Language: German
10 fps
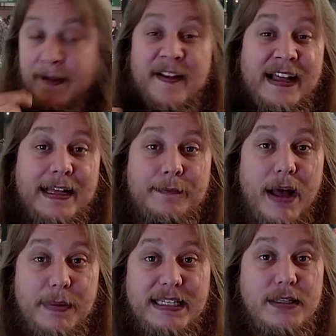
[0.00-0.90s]
ähm,
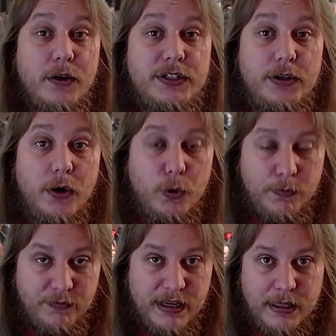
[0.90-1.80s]
aber jetzt geht es ja darum,
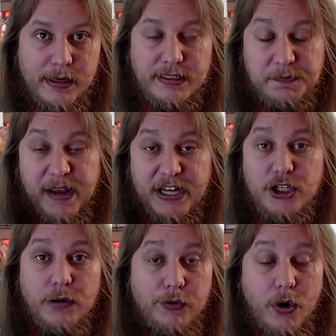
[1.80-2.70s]
wegen dieser
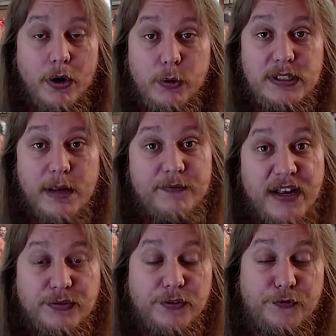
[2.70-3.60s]
Special-Frageausgabe, was
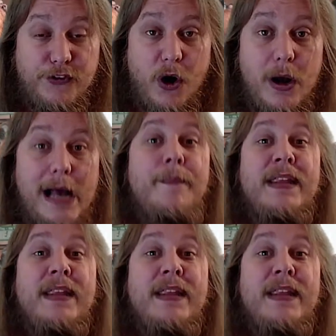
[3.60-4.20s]
für Fragen,